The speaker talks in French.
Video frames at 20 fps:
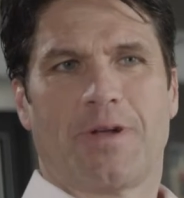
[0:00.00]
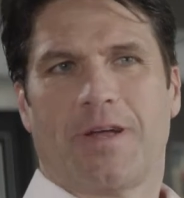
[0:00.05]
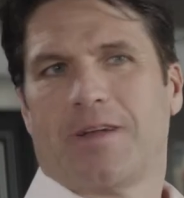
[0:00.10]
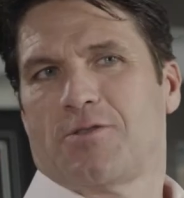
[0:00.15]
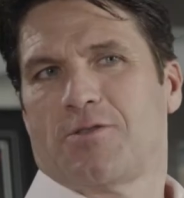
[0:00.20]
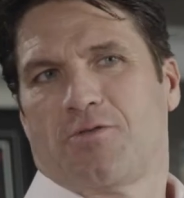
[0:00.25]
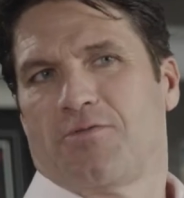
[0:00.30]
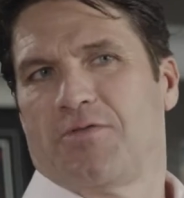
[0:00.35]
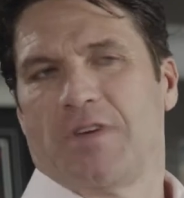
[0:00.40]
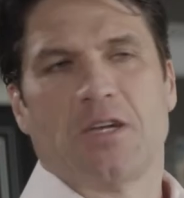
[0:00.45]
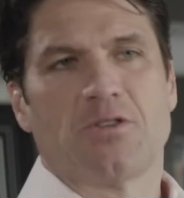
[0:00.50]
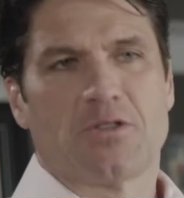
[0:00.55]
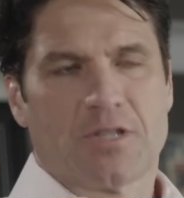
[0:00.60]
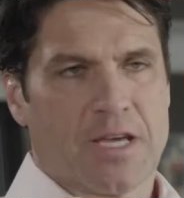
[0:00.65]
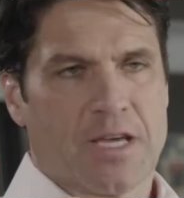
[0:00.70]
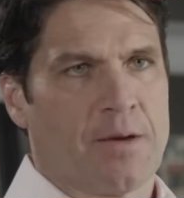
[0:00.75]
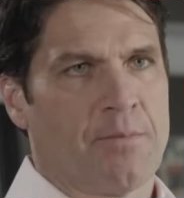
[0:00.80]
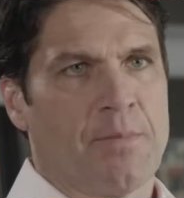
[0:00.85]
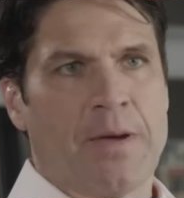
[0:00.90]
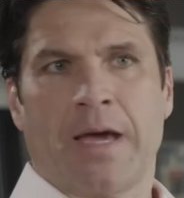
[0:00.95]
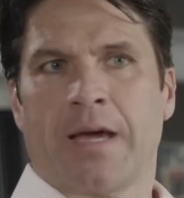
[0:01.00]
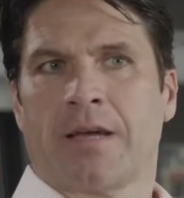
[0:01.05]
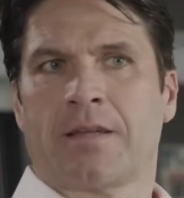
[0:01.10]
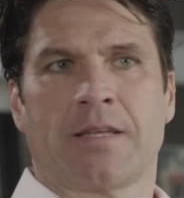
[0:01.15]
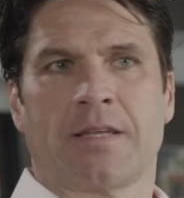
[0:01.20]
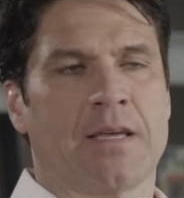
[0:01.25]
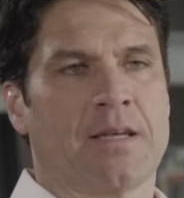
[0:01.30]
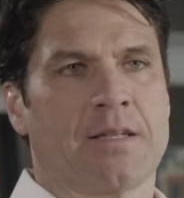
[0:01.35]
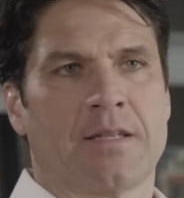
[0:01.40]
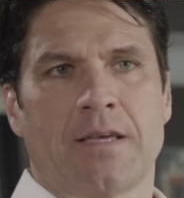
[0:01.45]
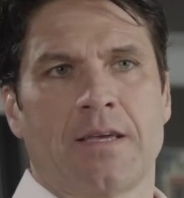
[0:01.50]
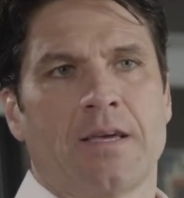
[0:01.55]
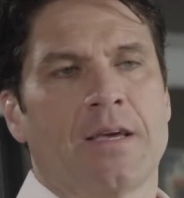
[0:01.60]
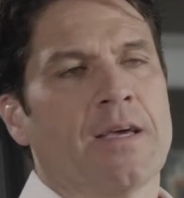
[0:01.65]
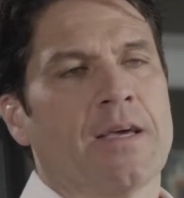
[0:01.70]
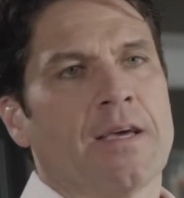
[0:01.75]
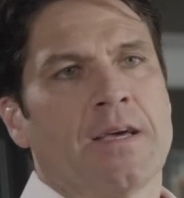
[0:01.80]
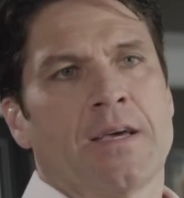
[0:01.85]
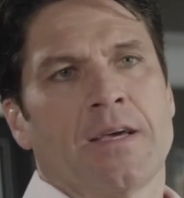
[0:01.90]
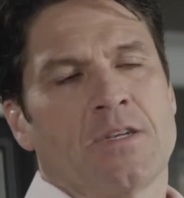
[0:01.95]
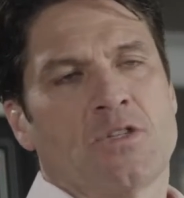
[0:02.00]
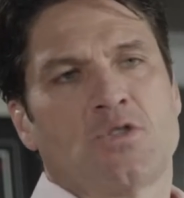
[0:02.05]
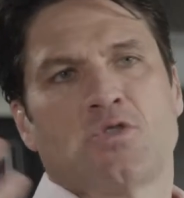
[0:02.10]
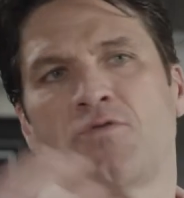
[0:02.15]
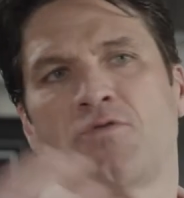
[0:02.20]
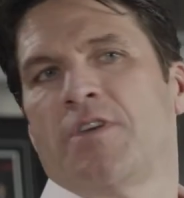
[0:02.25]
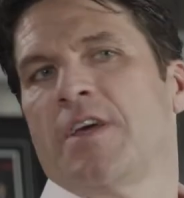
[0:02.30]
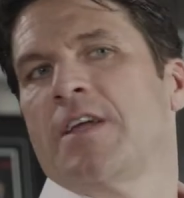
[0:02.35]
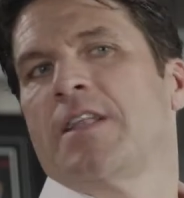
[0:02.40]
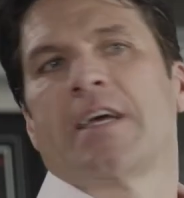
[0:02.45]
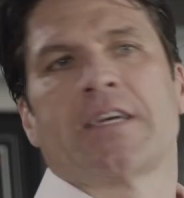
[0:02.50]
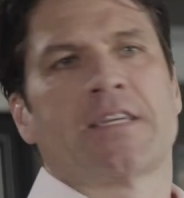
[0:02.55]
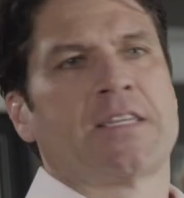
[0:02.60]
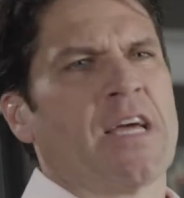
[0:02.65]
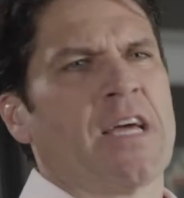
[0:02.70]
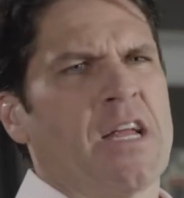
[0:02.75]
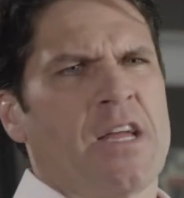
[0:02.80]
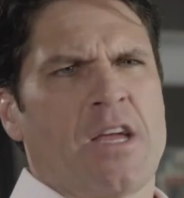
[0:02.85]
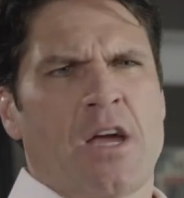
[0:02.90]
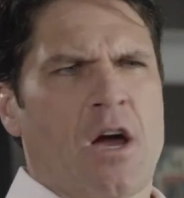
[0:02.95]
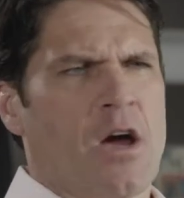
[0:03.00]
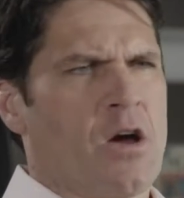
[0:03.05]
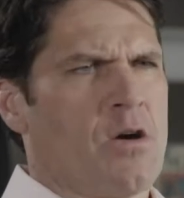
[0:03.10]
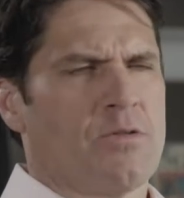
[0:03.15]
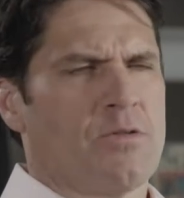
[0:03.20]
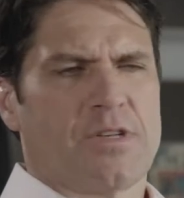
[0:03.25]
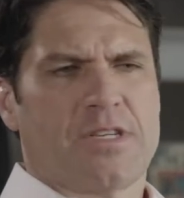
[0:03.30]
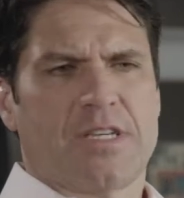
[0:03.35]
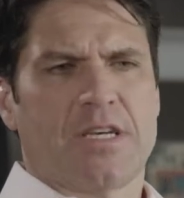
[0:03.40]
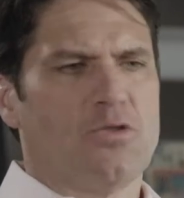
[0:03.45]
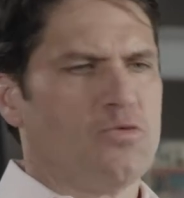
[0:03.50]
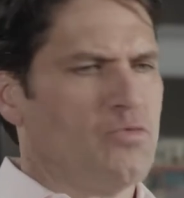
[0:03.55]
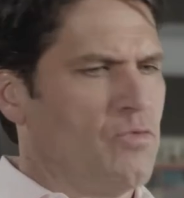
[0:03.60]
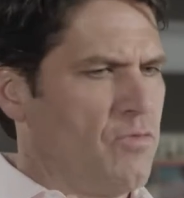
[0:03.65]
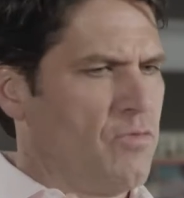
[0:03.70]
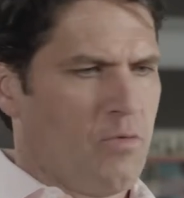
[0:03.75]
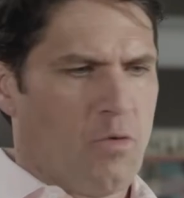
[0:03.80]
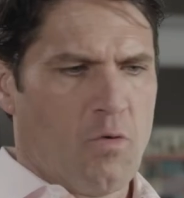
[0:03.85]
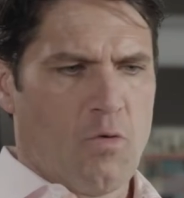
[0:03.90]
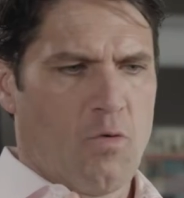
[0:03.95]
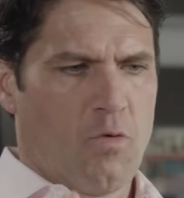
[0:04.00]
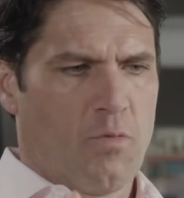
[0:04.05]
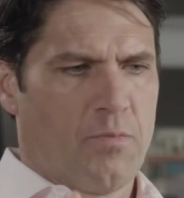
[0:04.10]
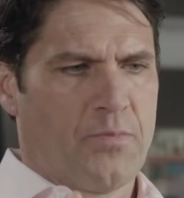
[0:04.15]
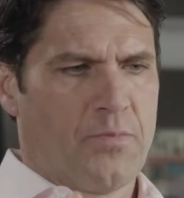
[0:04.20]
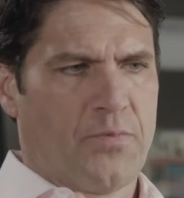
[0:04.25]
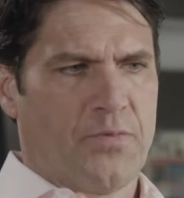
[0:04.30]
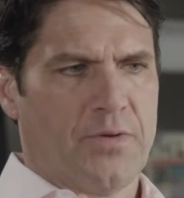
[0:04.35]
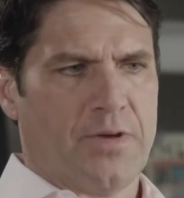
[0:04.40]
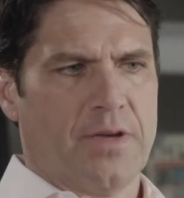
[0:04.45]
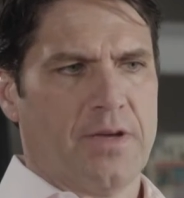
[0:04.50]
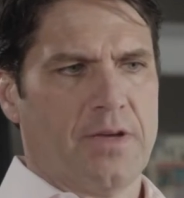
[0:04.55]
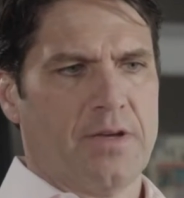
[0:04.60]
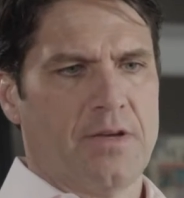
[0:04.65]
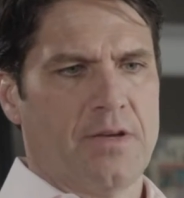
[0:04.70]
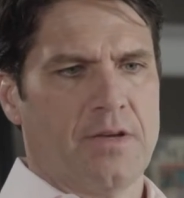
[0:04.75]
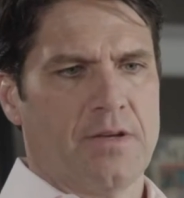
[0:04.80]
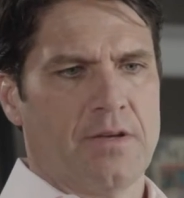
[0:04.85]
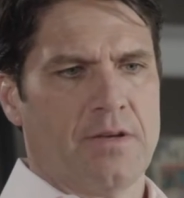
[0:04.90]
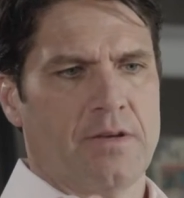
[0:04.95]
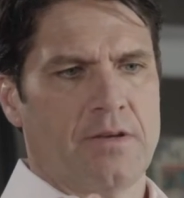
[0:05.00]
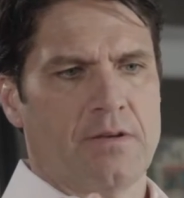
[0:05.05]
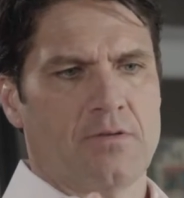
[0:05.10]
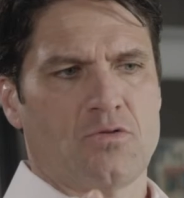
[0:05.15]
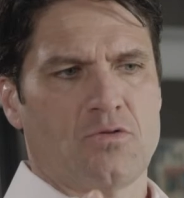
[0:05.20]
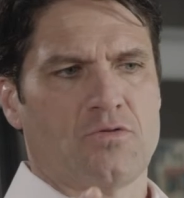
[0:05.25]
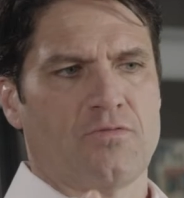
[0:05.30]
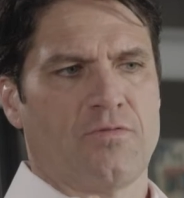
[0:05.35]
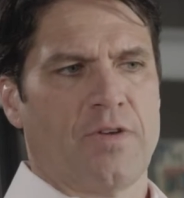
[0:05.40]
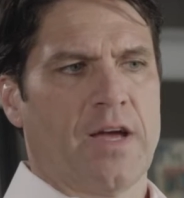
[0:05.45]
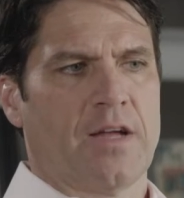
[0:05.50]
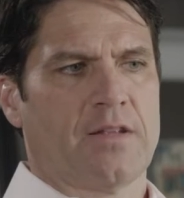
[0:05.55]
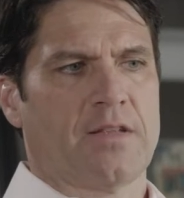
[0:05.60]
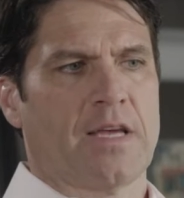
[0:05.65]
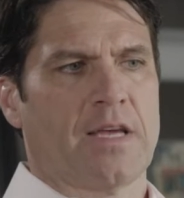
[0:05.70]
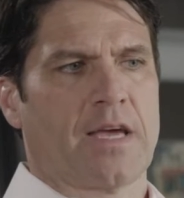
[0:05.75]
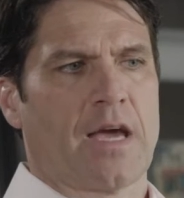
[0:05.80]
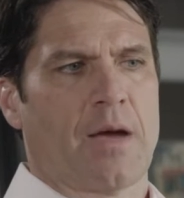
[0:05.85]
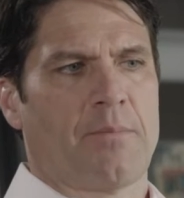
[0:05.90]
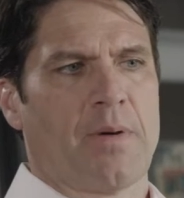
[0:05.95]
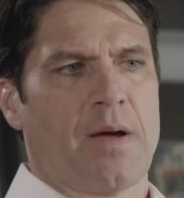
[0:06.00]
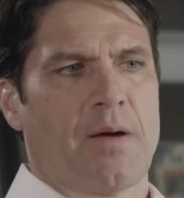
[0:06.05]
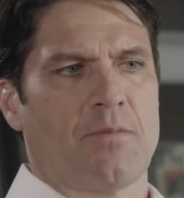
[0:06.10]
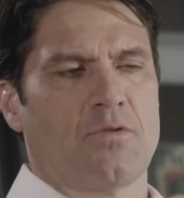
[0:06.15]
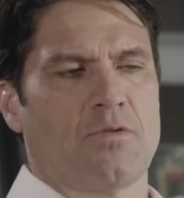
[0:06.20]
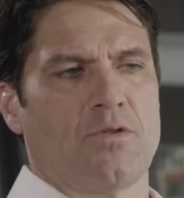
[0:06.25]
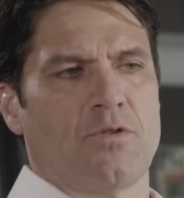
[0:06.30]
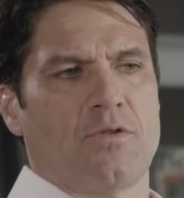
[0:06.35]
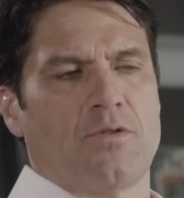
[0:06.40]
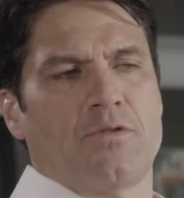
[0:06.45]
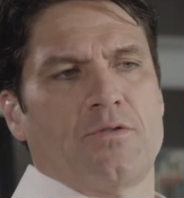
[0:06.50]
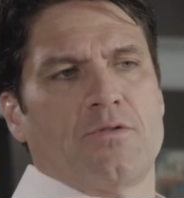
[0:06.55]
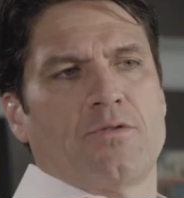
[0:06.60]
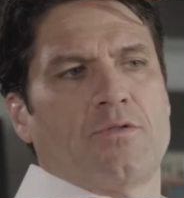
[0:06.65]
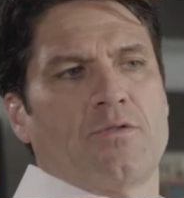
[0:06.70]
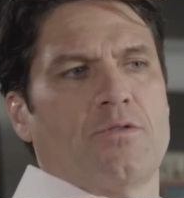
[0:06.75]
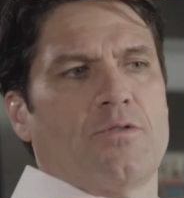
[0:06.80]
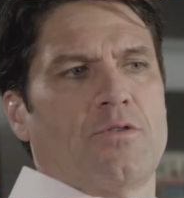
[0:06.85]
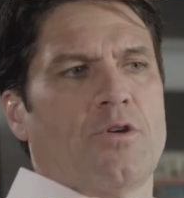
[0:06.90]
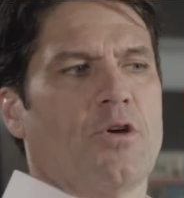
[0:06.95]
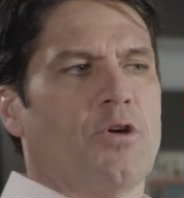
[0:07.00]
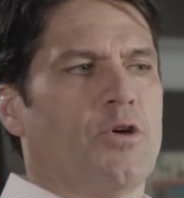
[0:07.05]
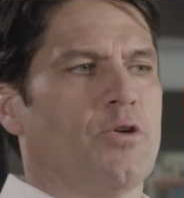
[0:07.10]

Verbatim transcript: Hein. Tu viens du Québec, si tu viens de l'extérieur, c'est nouveau, puis souvent, tu es capable de,